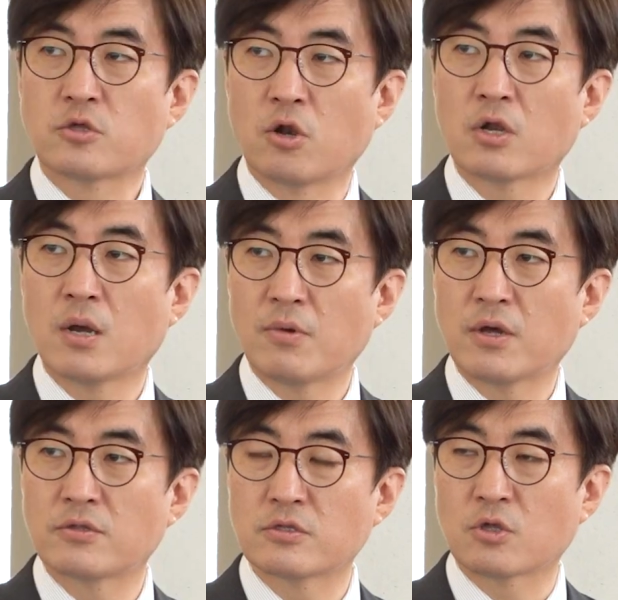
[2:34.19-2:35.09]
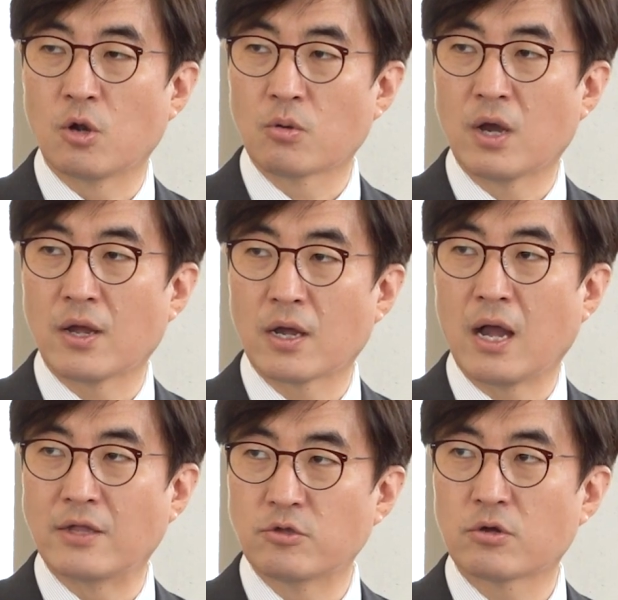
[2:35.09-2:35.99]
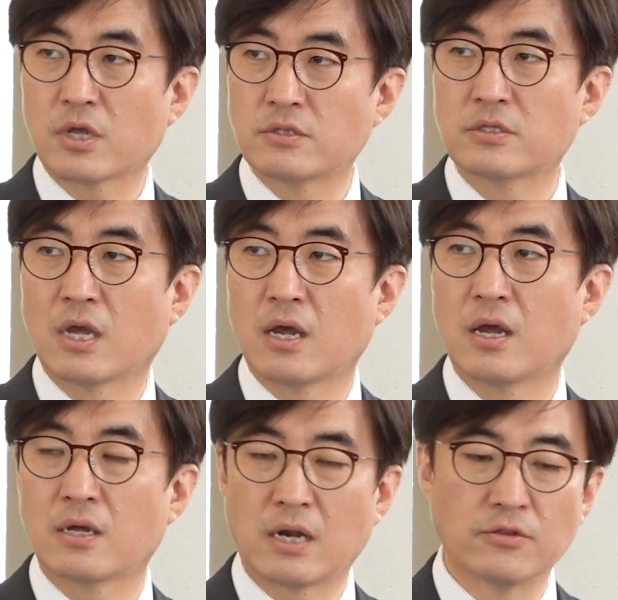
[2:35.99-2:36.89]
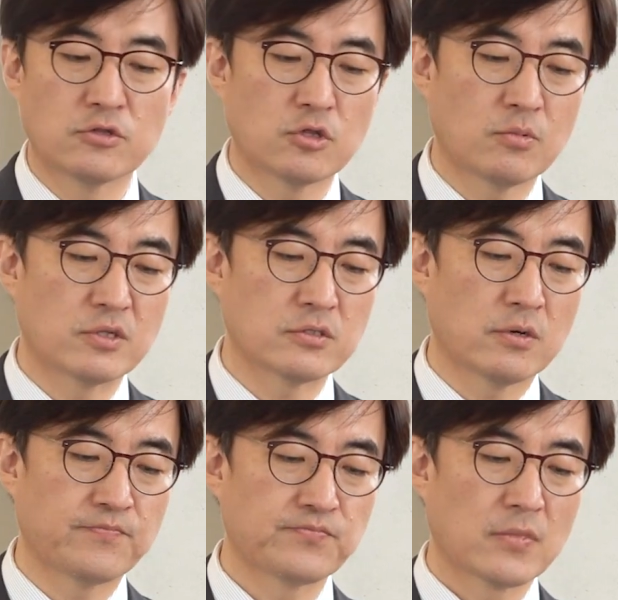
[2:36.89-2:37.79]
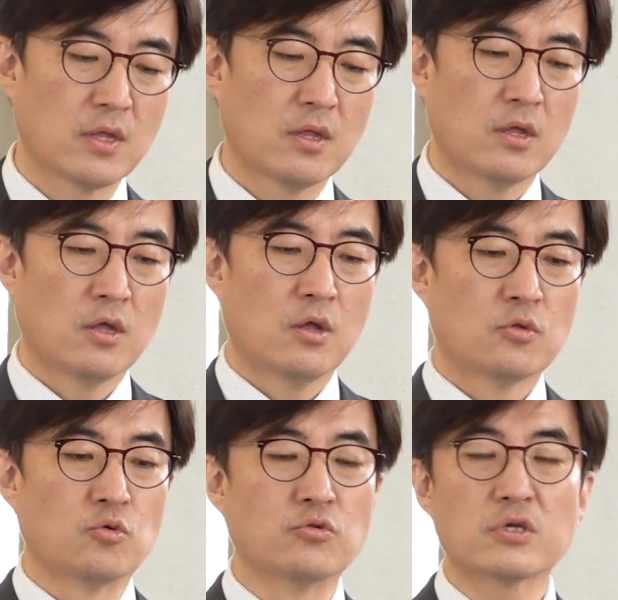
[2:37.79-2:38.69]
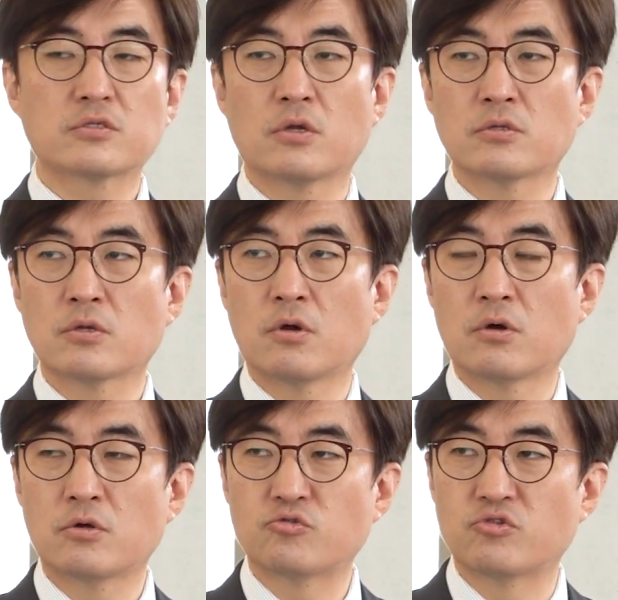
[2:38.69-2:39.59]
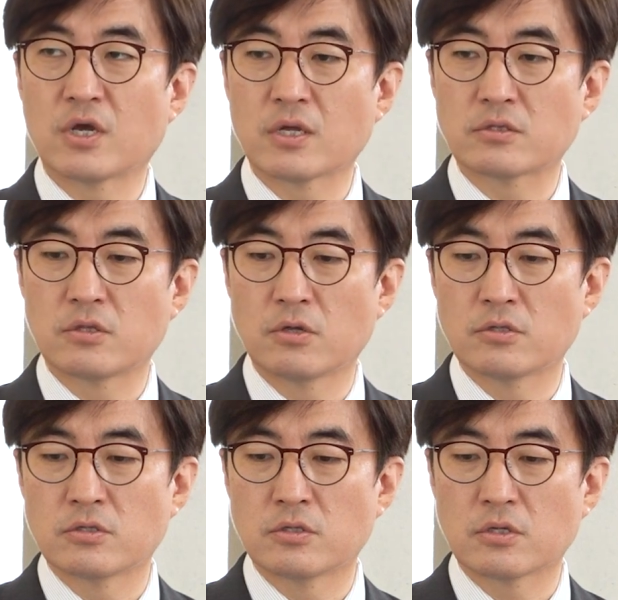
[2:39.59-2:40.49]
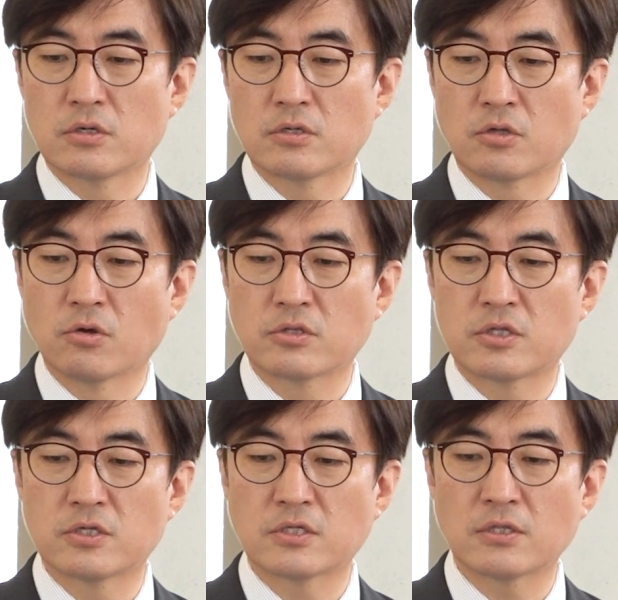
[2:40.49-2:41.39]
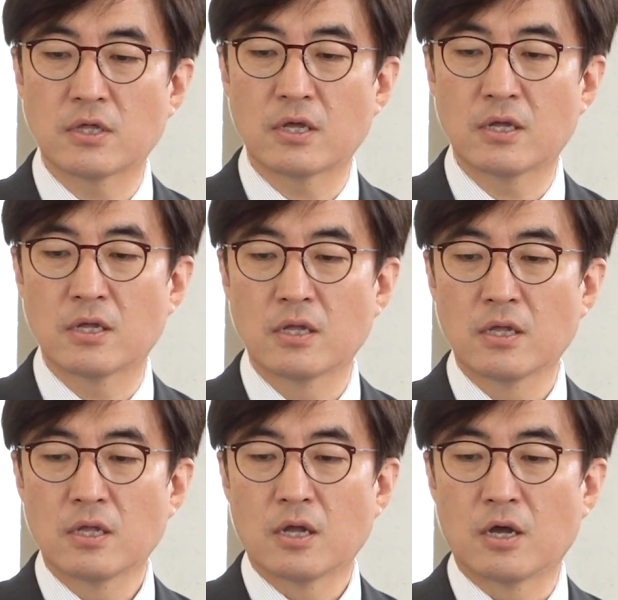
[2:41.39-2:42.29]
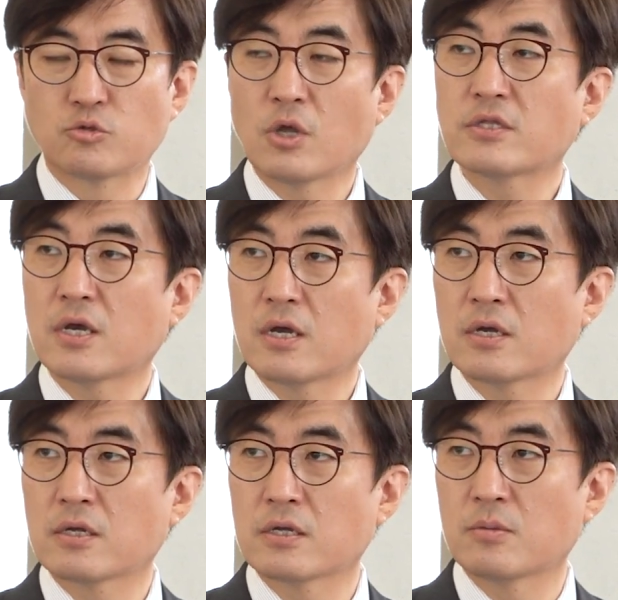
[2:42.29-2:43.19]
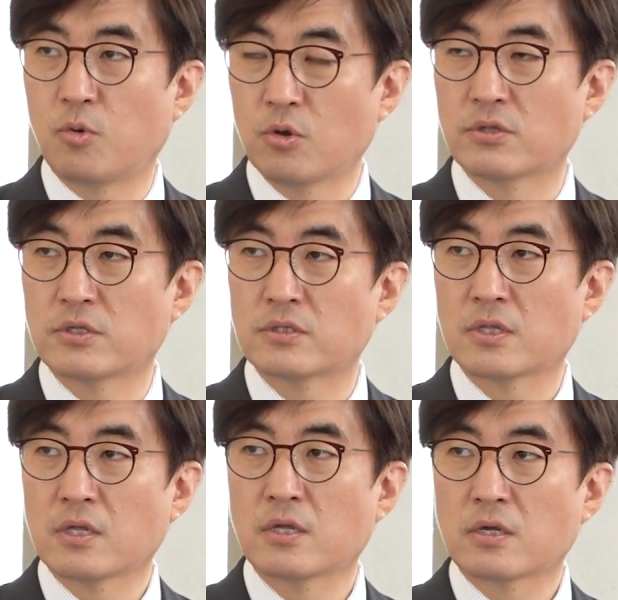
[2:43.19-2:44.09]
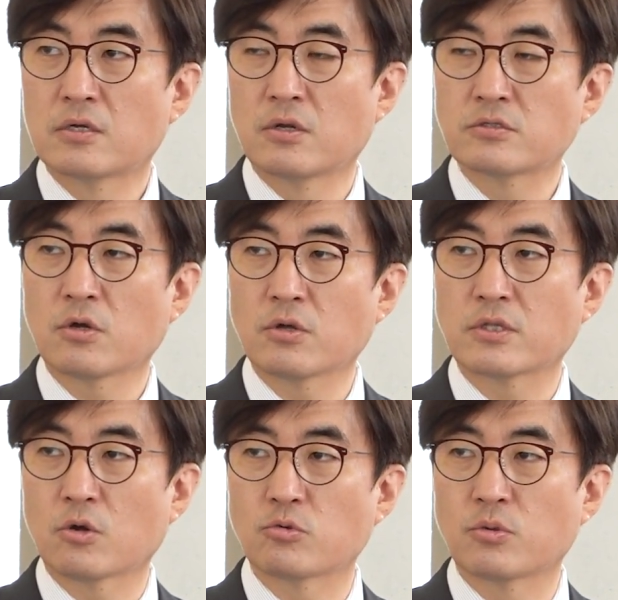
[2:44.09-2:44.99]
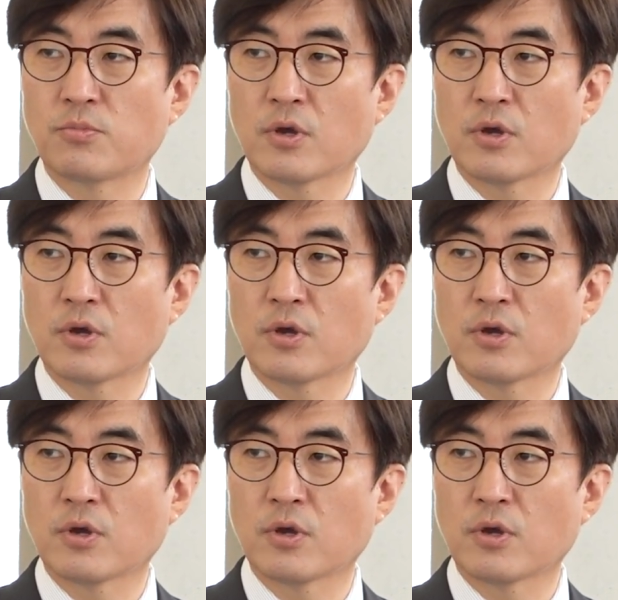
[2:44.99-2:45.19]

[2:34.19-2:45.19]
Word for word: 절감하는 결과가 아니었겠느냐라는 점에서 조직선거를 주장했던 그 정치 세대의 퇴장이 보이는 음. 그런 선거였다고 좀